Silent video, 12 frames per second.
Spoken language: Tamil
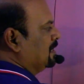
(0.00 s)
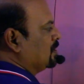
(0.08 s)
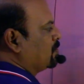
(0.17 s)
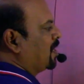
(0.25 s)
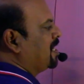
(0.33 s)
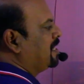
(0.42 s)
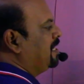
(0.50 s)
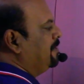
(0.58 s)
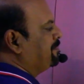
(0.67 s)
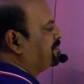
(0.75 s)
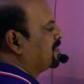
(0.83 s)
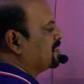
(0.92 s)
இது டுவெண்ட்டி
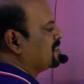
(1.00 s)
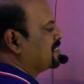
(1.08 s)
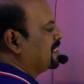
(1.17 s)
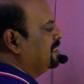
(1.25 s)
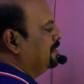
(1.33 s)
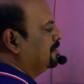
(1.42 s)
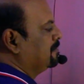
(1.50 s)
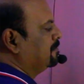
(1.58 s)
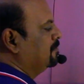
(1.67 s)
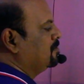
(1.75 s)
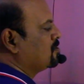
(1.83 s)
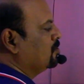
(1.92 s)
இது டென்
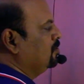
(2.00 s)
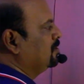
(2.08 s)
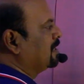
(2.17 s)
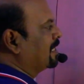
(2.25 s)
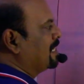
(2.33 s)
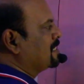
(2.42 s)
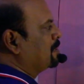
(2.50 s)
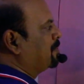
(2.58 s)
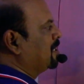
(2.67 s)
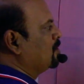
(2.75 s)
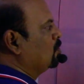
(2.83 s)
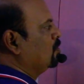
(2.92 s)
ஸோ இதை கேன்சல்
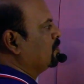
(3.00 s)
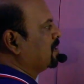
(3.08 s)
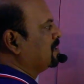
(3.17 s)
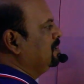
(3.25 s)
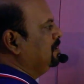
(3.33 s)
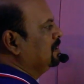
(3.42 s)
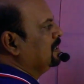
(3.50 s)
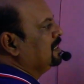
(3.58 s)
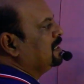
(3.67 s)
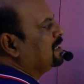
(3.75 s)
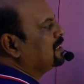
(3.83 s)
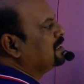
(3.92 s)
பண்ணால் டூன்னு வருது
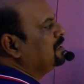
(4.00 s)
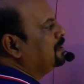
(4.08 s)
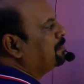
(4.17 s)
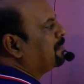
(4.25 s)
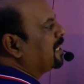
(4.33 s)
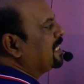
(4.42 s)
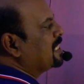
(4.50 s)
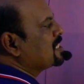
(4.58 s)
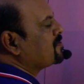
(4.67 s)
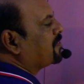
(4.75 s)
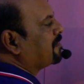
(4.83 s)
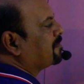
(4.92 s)
இது
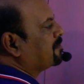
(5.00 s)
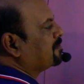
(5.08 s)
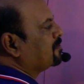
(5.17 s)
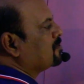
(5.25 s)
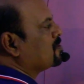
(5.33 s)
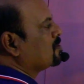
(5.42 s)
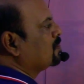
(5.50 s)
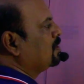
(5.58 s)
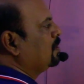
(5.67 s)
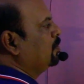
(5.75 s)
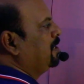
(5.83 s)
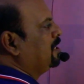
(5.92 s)
மைனஸ் ஃபைவ் ஸோ
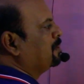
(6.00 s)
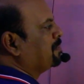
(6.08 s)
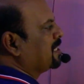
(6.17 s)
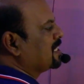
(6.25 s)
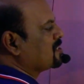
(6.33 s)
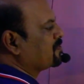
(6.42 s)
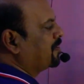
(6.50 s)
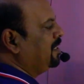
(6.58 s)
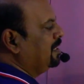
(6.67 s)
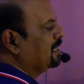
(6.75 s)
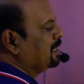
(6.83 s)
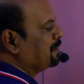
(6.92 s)
டூ இன்ட்டு மைனஸ்
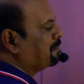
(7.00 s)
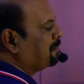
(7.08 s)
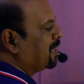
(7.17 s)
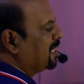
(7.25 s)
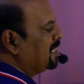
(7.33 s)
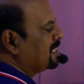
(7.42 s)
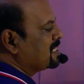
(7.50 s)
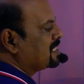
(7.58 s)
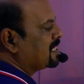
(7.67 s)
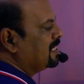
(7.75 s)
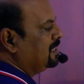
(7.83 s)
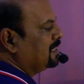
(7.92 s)
ஃபைவ் மைனஸ்
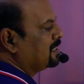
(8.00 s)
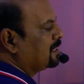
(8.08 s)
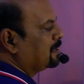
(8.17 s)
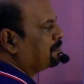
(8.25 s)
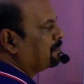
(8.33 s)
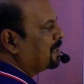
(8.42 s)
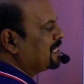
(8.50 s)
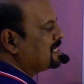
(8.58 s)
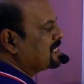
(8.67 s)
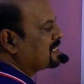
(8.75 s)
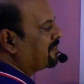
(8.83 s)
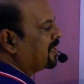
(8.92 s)
டென்
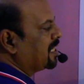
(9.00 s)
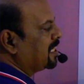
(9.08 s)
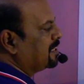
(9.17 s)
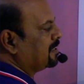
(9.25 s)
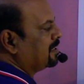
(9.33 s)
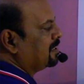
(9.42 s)
ப்ளஸ் செவன்ட்டி